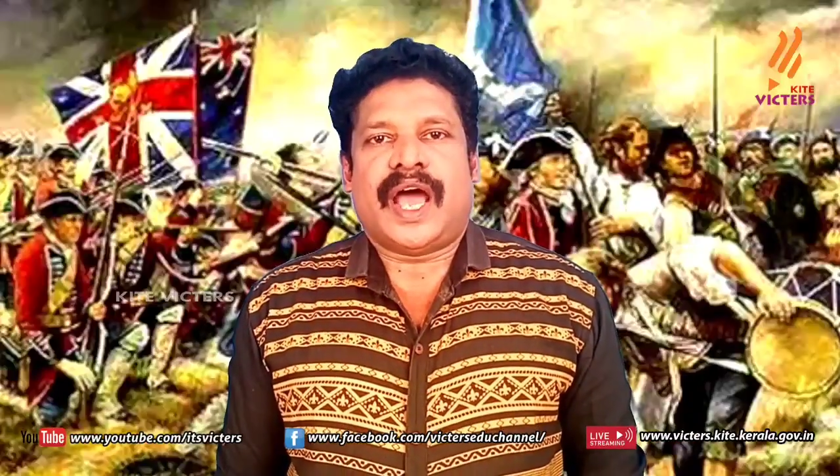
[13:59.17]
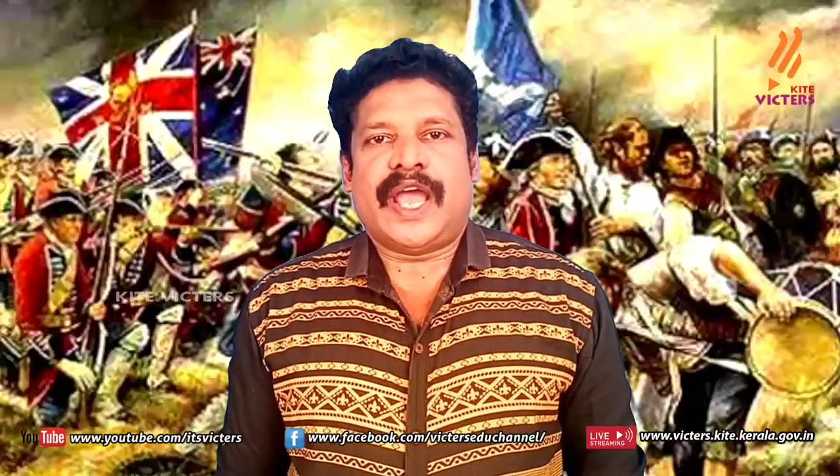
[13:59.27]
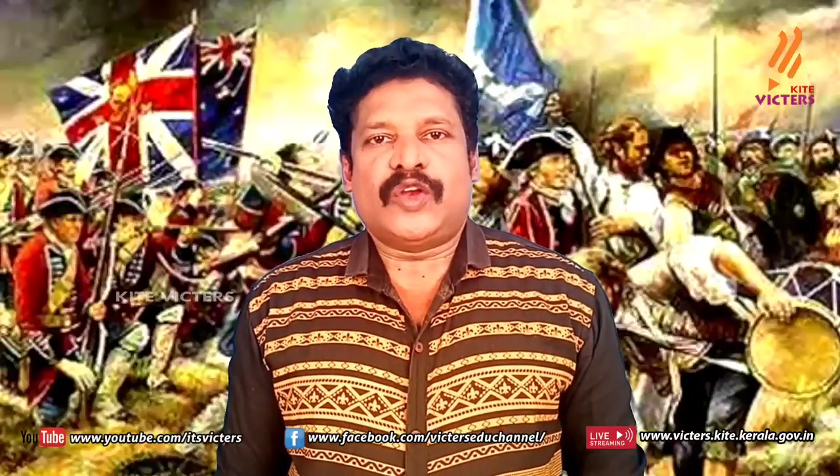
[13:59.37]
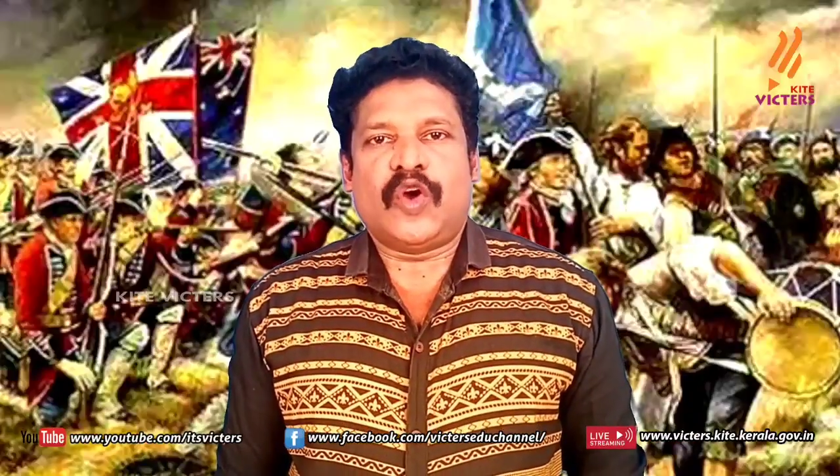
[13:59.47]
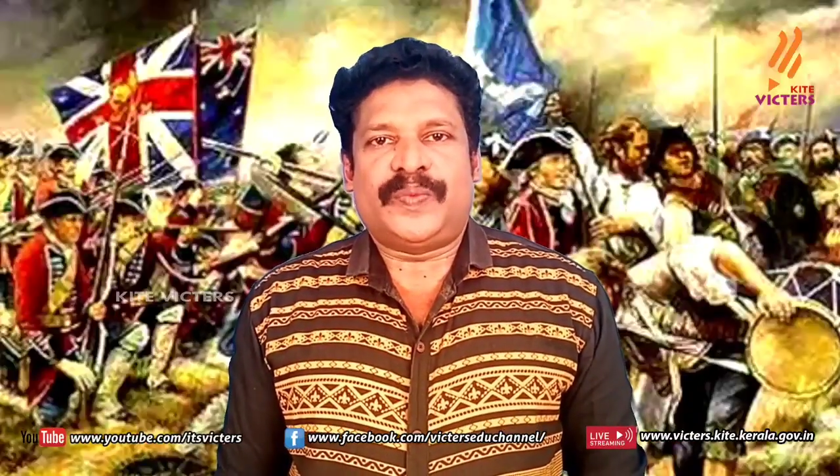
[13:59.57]

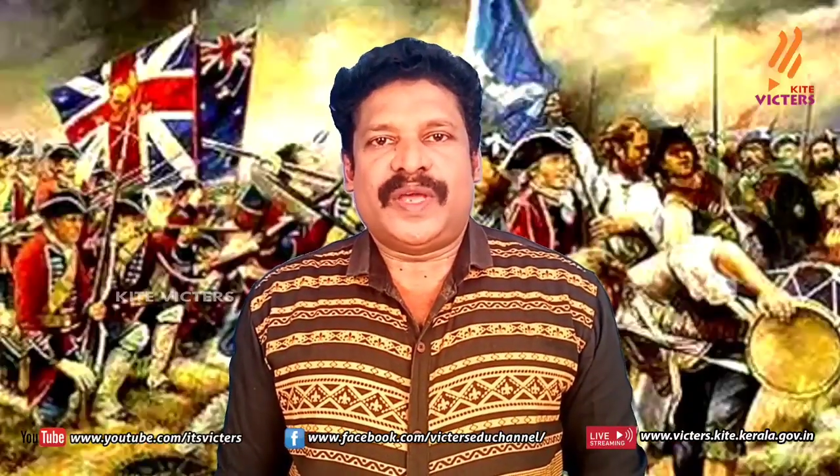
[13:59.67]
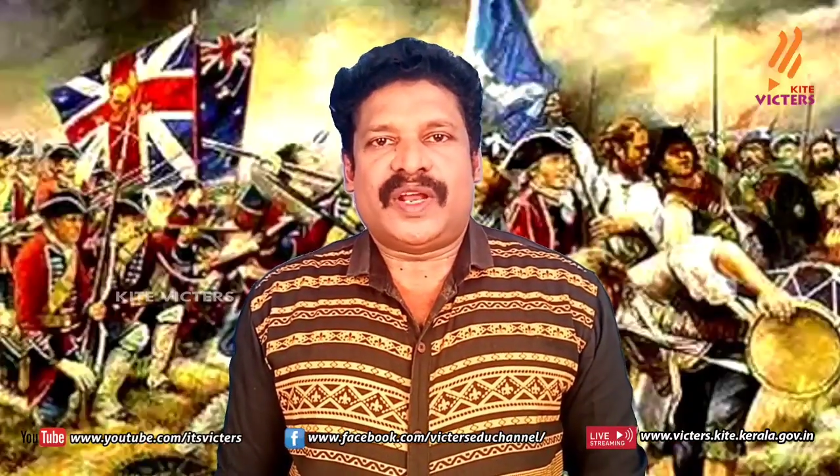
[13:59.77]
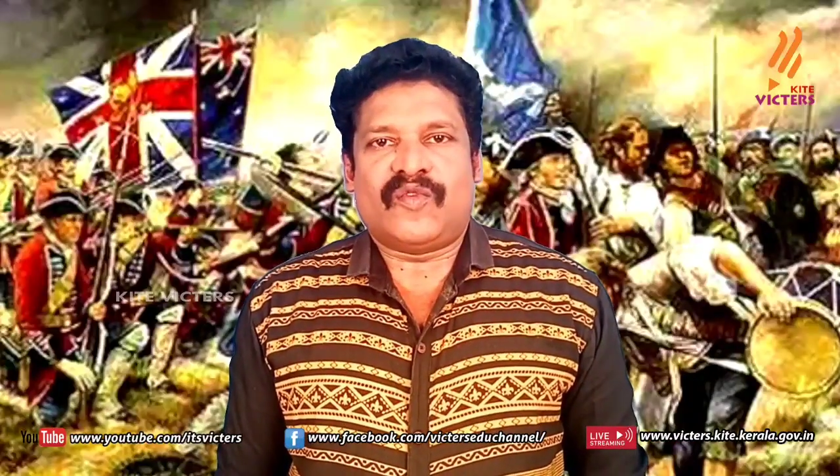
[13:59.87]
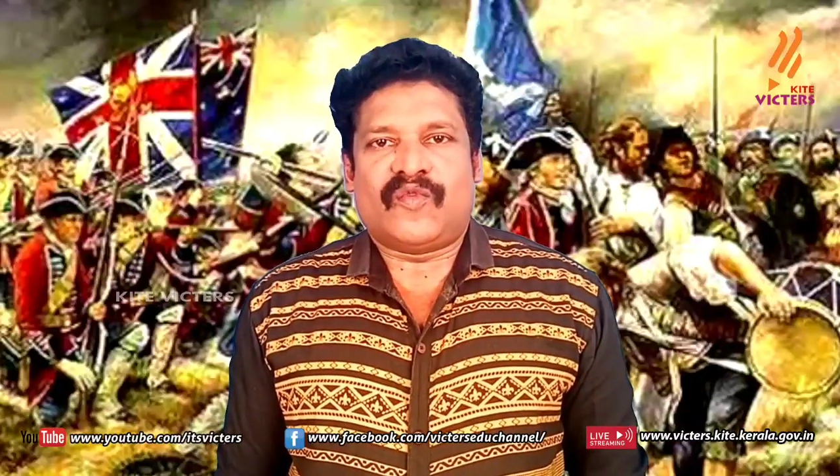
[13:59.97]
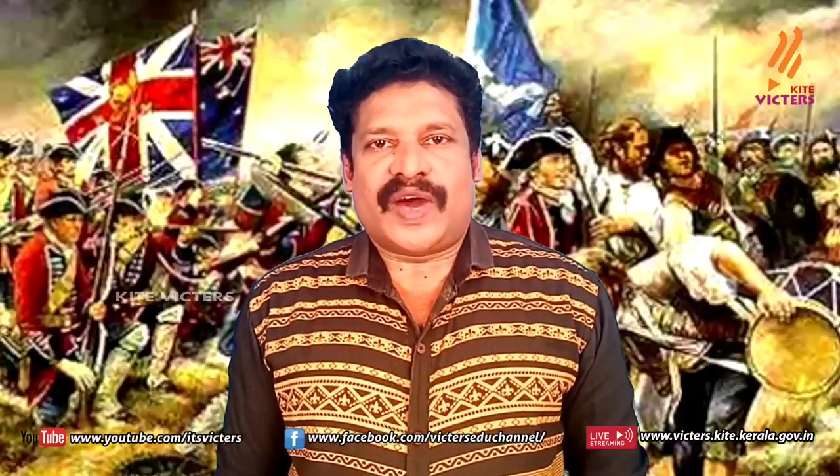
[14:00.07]

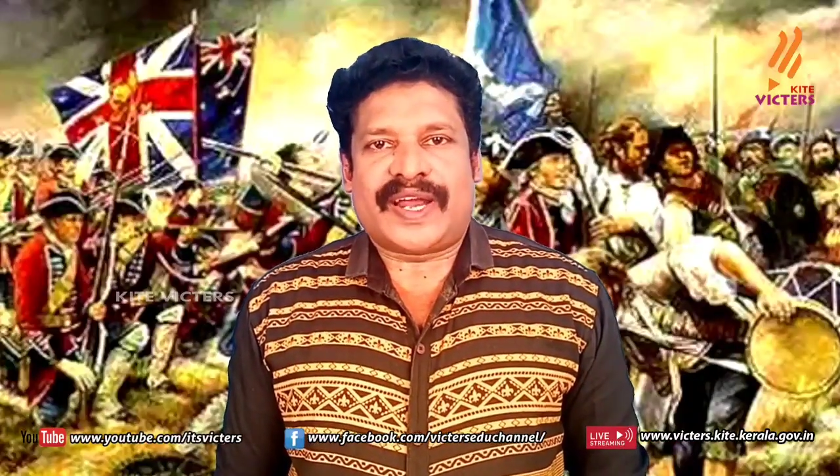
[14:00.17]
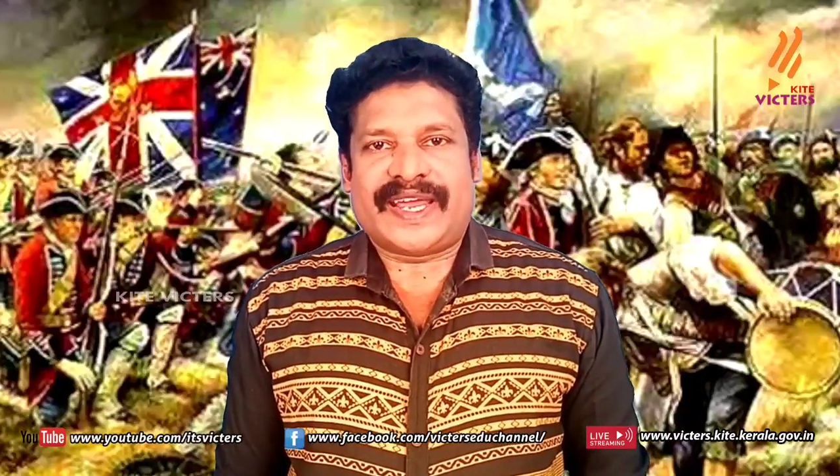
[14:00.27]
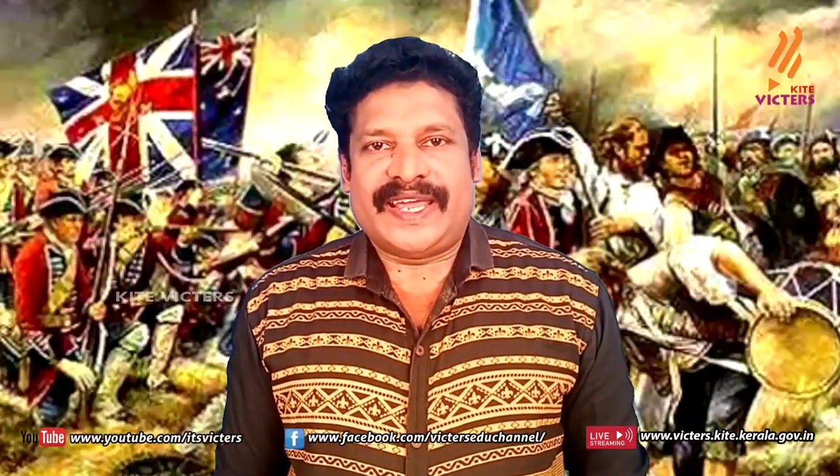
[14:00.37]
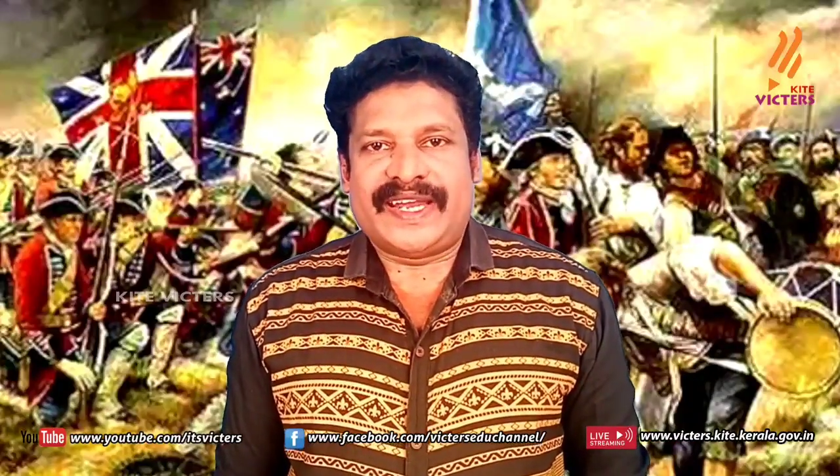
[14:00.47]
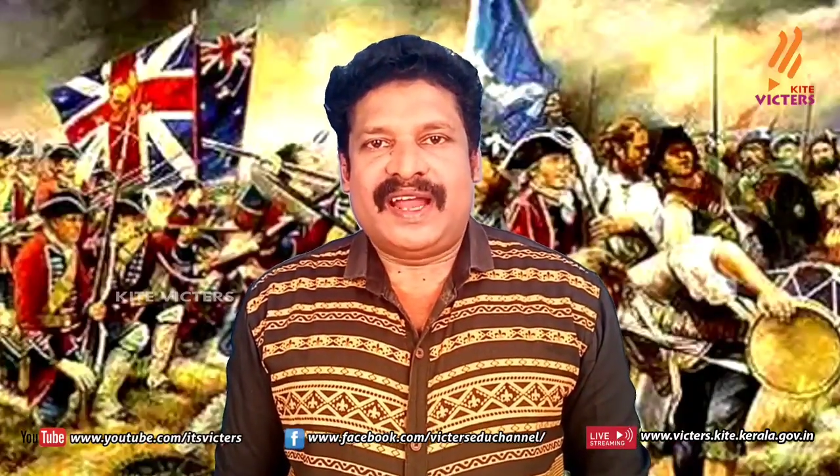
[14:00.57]
ஐரோப்பியர்
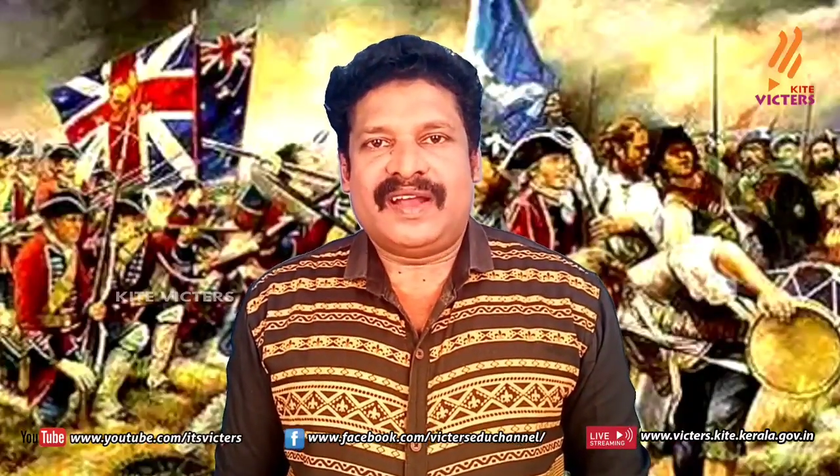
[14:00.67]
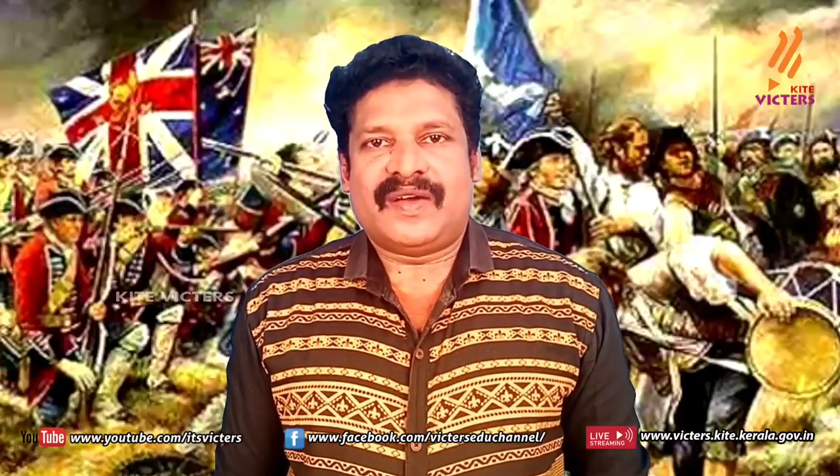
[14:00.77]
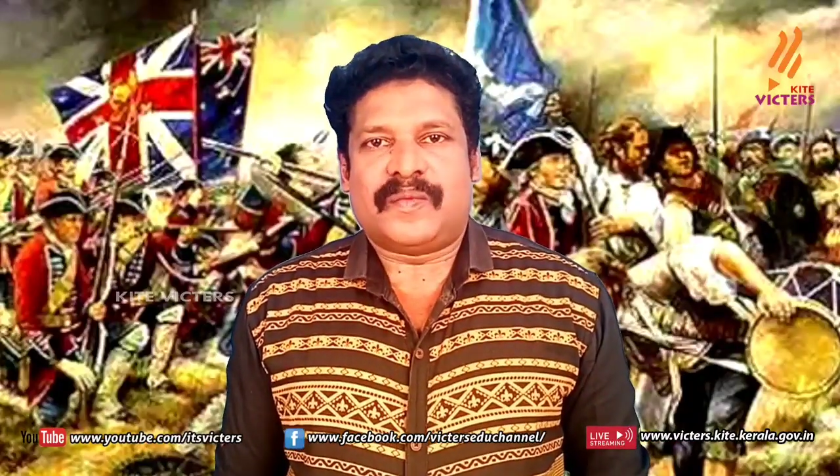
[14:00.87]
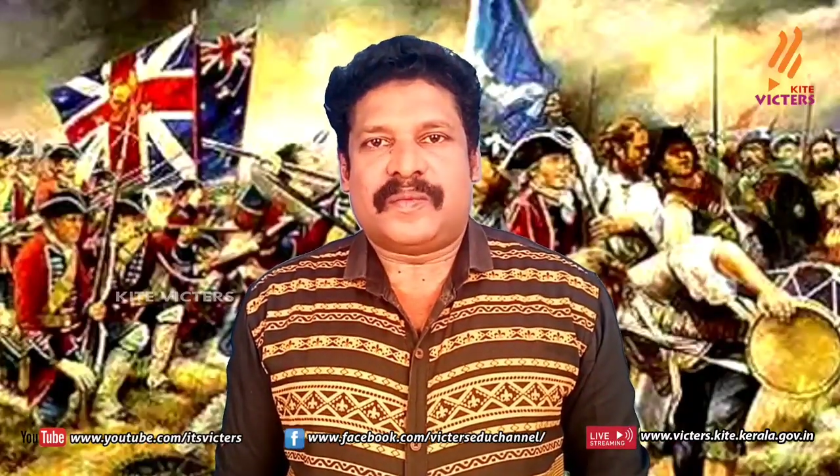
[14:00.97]
வருகையினால்